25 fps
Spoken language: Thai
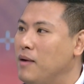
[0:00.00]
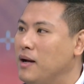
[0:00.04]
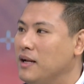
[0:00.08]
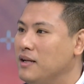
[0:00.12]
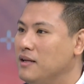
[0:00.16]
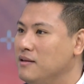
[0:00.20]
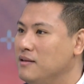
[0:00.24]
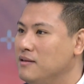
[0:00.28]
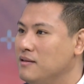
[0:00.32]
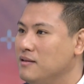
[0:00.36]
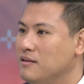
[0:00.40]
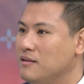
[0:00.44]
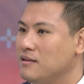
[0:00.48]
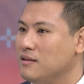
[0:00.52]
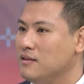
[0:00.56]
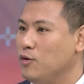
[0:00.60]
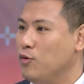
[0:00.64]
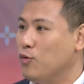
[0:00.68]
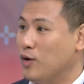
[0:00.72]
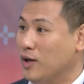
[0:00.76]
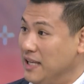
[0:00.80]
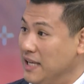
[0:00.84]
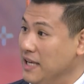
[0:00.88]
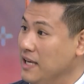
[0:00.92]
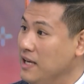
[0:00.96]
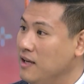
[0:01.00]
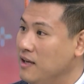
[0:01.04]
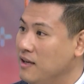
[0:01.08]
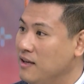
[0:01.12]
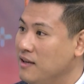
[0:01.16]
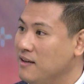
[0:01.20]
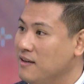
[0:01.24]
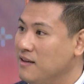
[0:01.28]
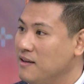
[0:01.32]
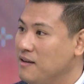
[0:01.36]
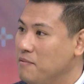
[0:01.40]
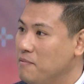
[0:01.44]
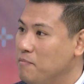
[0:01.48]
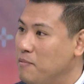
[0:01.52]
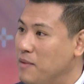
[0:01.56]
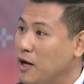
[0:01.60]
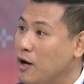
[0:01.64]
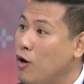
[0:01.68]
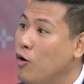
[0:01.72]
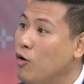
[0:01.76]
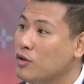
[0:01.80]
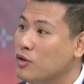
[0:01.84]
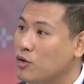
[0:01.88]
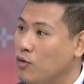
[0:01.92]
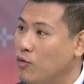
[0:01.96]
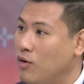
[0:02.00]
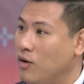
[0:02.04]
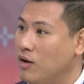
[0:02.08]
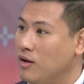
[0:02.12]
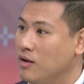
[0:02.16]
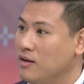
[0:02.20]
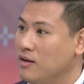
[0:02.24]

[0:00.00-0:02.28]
มันอยู่กับที่ครับไม่คล่องตัว